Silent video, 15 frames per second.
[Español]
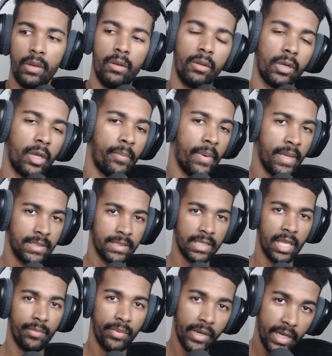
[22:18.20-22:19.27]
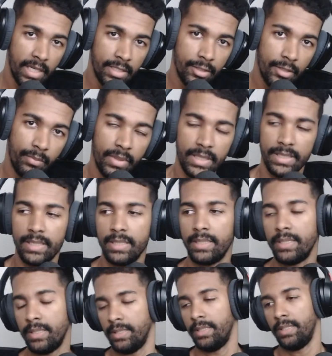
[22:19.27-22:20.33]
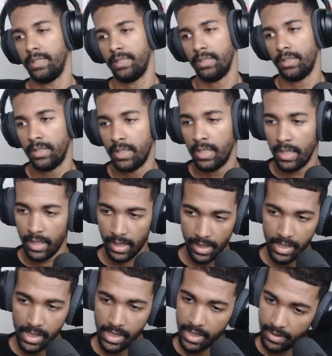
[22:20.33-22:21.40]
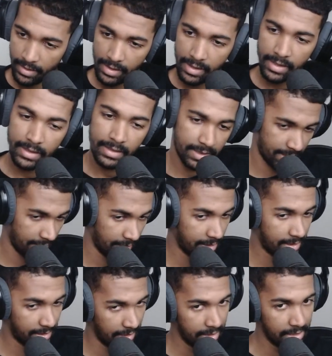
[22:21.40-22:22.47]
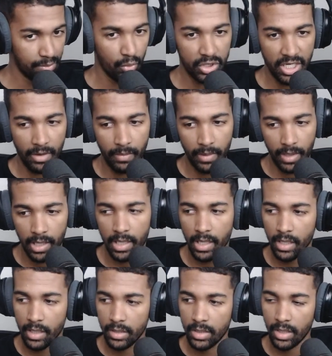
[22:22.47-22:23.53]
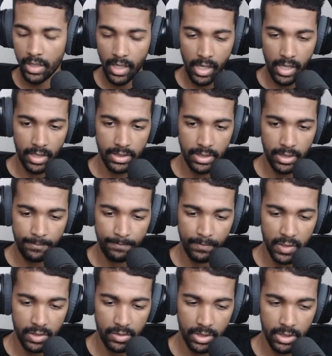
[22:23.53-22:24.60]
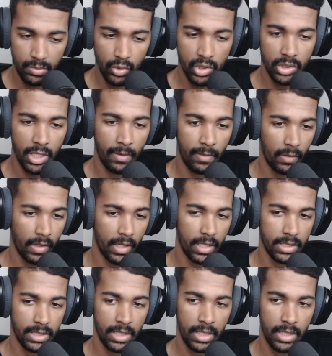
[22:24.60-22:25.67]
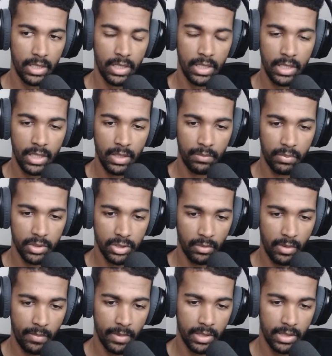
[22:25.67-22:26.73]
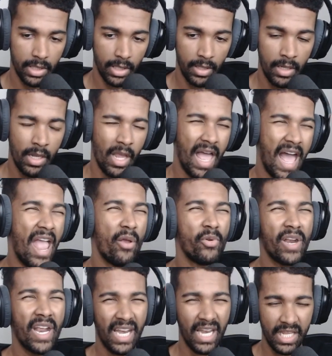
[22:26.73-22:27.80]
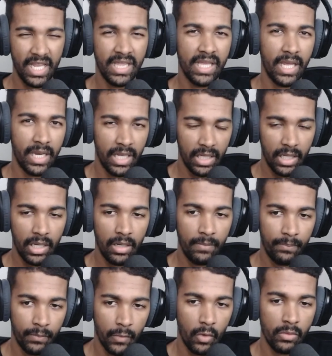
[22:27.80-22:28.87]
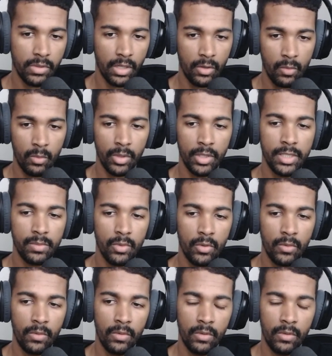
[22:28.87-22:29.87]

Lo que pasa es que para eso, pues, es, mucha brega que, que, hay que hacer. Es, mucho trabajo que hay que hacer y pues obviamente hay una leyenda negra contra el comunismo.